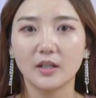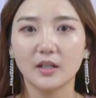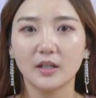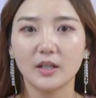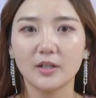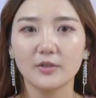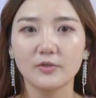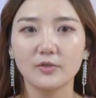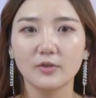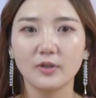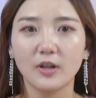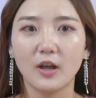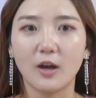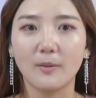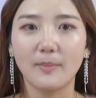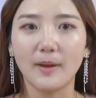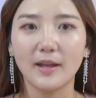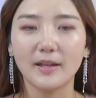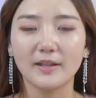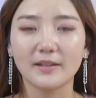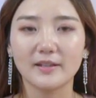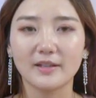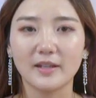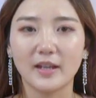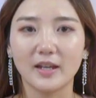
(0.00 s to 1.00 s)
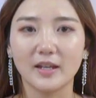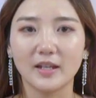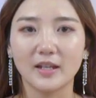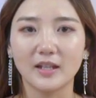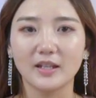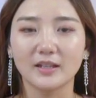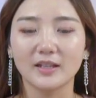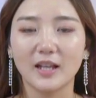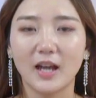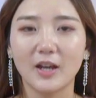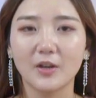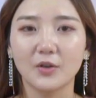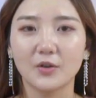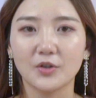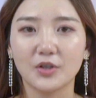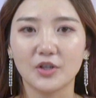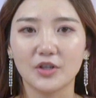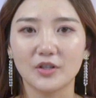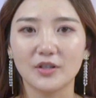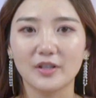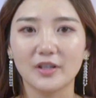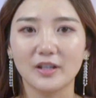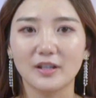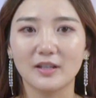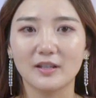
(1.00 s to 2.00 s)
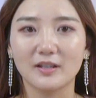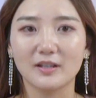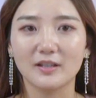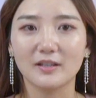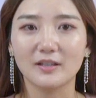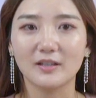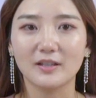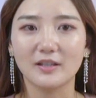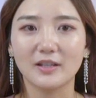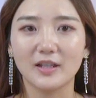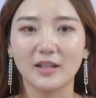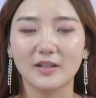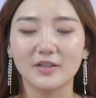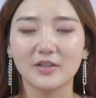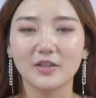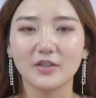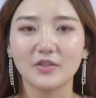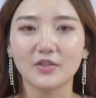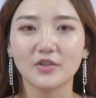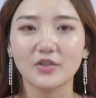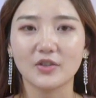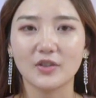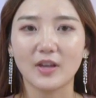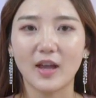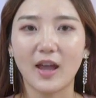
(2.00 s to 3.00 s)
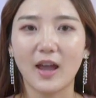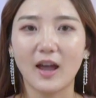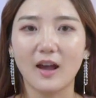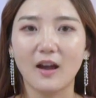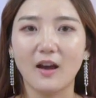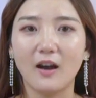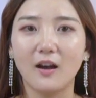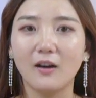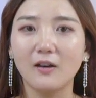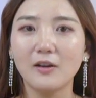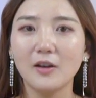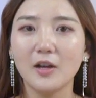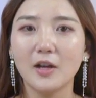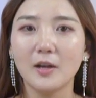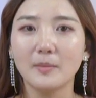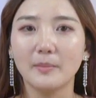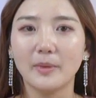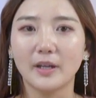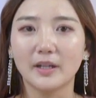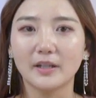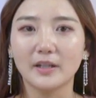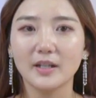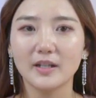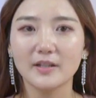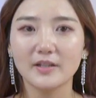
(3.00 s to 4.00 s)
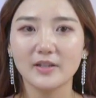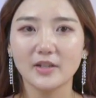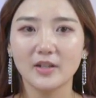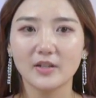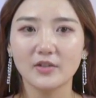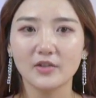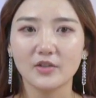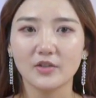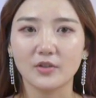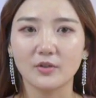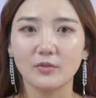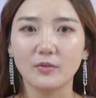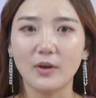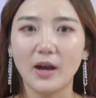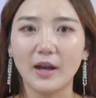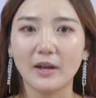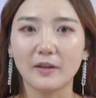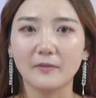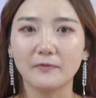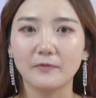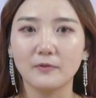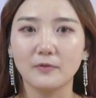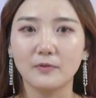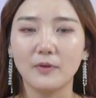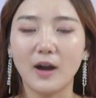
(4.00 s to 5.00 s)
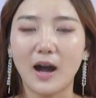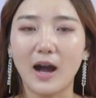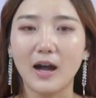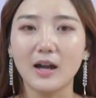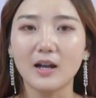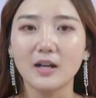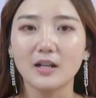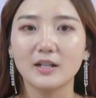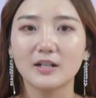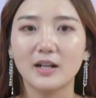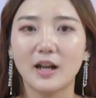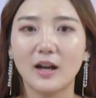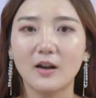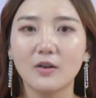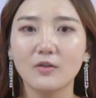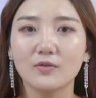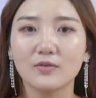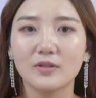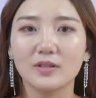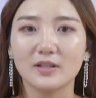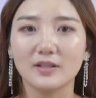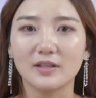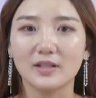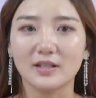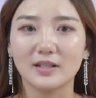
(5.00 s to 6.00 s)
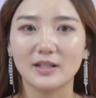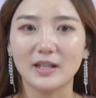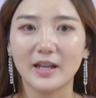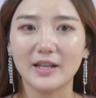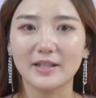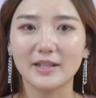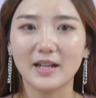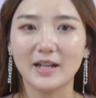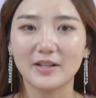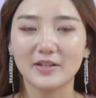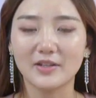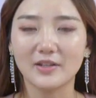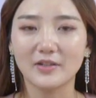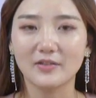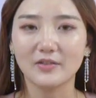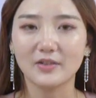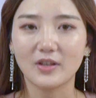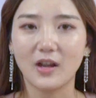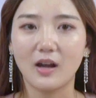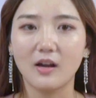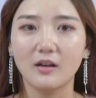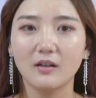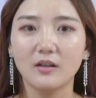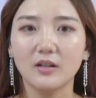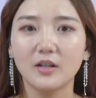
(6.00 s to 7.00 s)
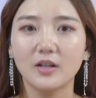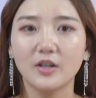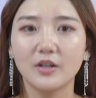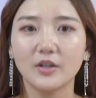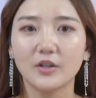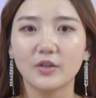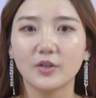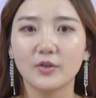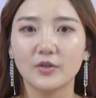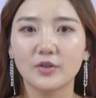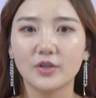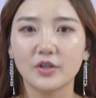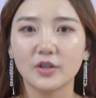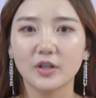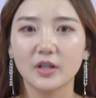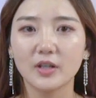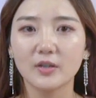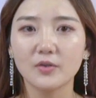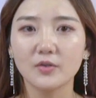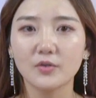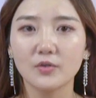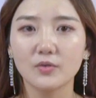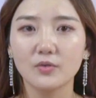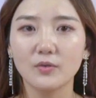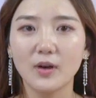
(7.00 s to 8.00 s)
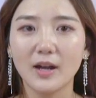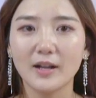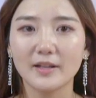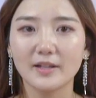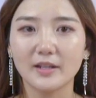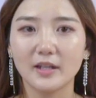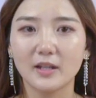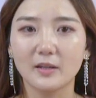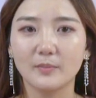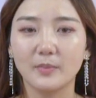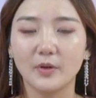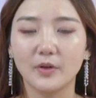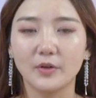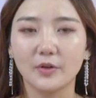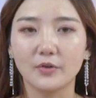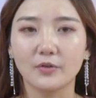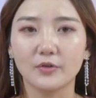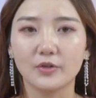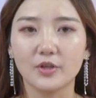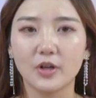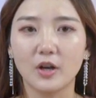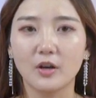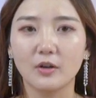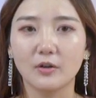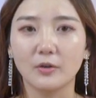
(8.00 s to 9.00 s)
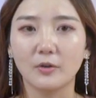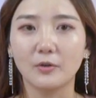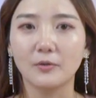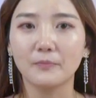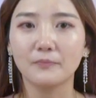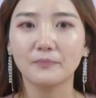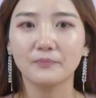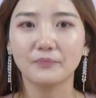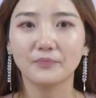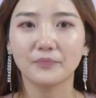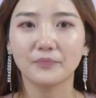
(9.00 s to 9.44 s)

根据老伴的建议，他又拾起了自己年轻时的爱好，每天坚持画一幅画，然后自己在家欣赏，有时跟书画界的朋友交流。